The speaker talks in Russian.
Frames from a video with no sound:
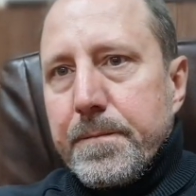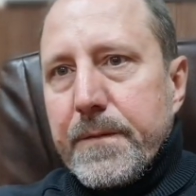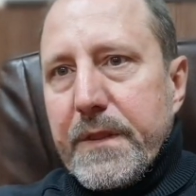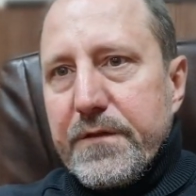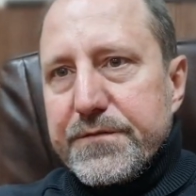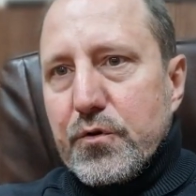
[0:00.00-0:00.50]

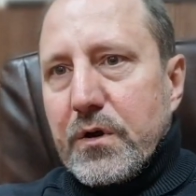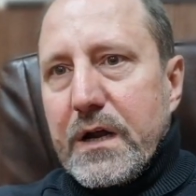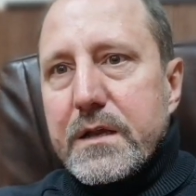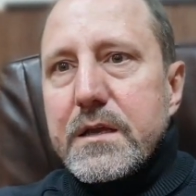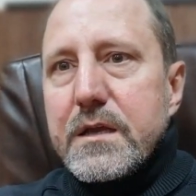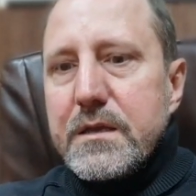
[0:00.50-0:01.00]
И все,
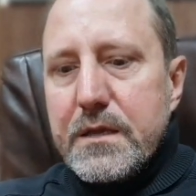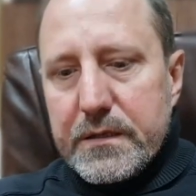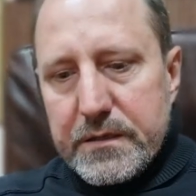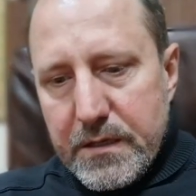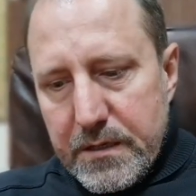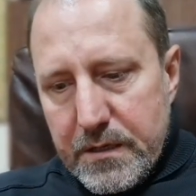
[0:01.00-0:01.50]
корней
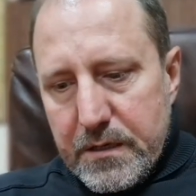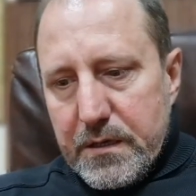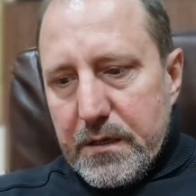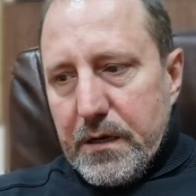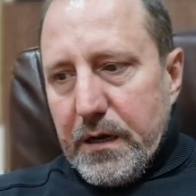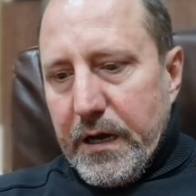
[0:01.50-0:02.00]
нет.
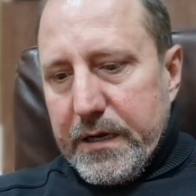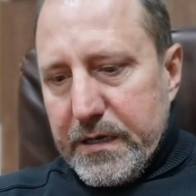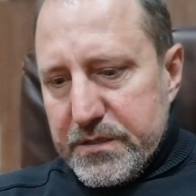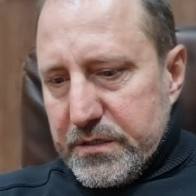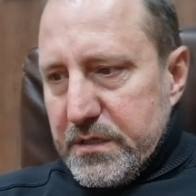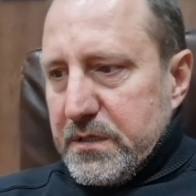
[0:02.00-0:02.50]
А как
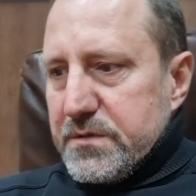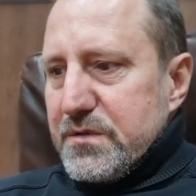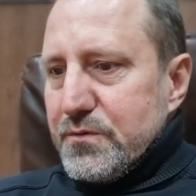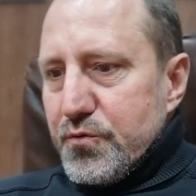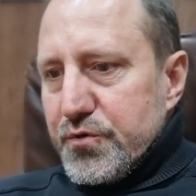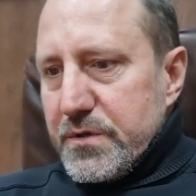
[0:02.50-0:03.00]
же ты это
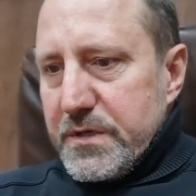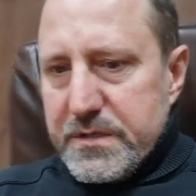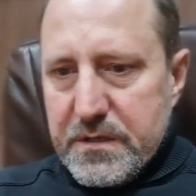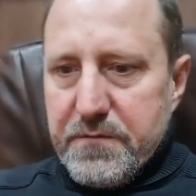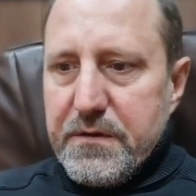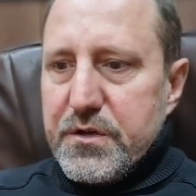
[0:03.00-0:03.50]
служишь, если
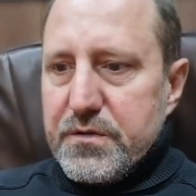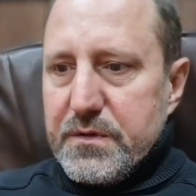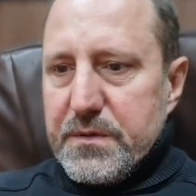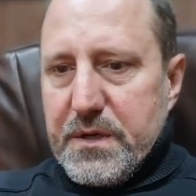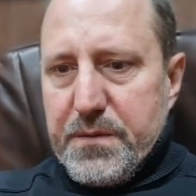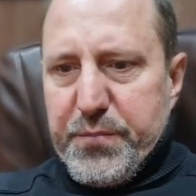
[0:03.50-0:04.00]
ты не веришь в
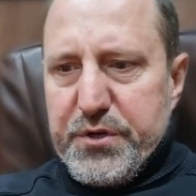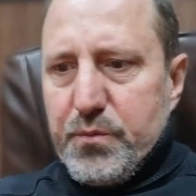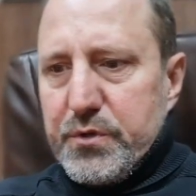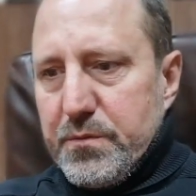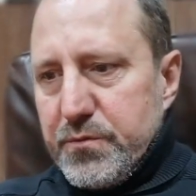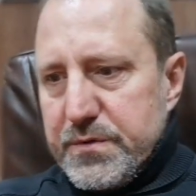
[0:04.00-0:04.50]
это, как, почему
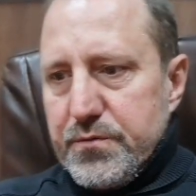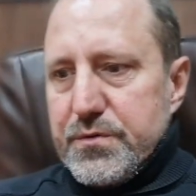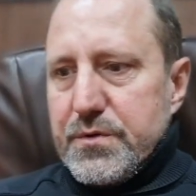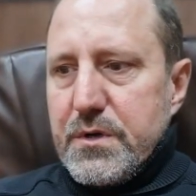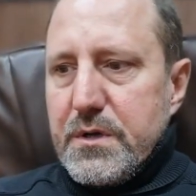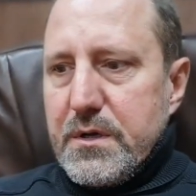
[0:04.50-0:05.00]
ты ему
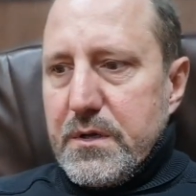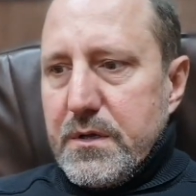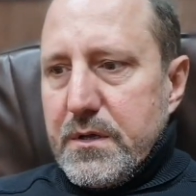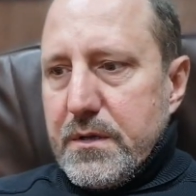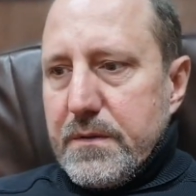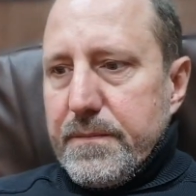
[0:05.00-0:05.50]
служишь?
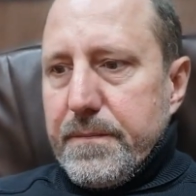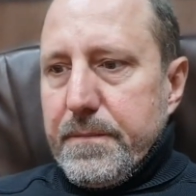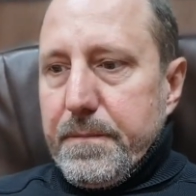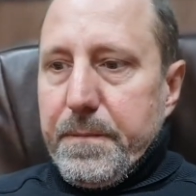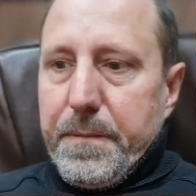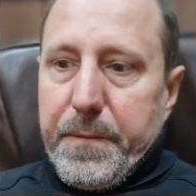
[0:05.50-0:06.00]

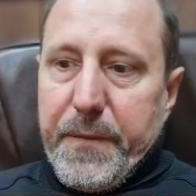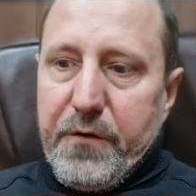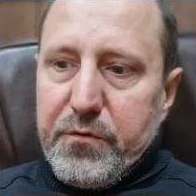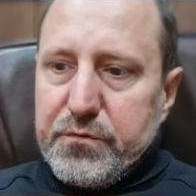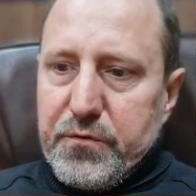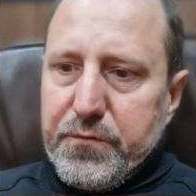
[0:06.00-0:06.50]
А
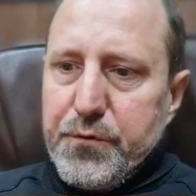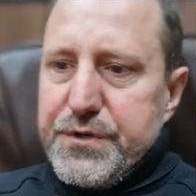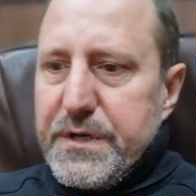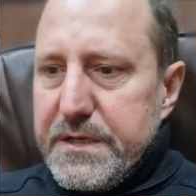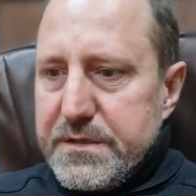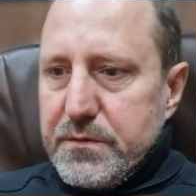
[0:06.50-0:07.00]
вот тут
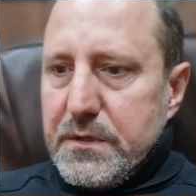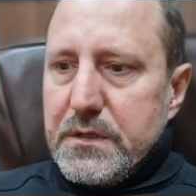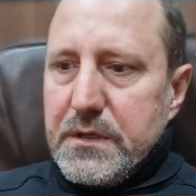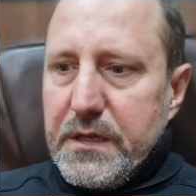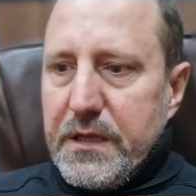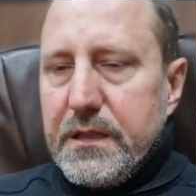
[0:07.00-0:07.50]
включается вот этот
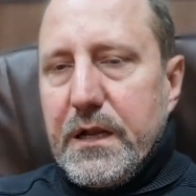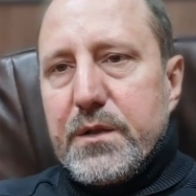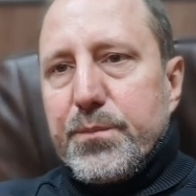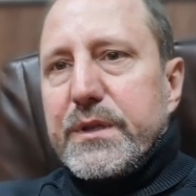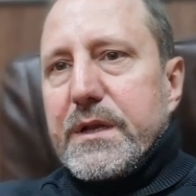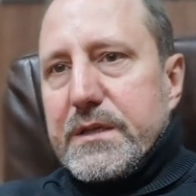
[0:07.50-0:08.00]
региональный
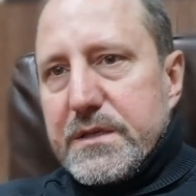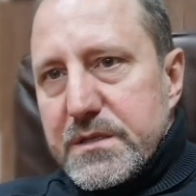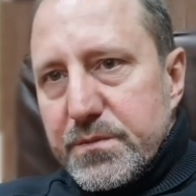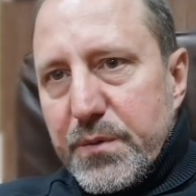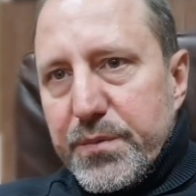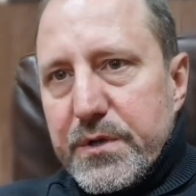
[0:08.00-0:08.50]

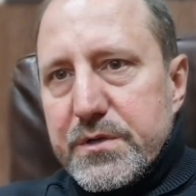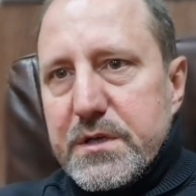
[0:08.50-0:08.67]
патриотизм, опять же.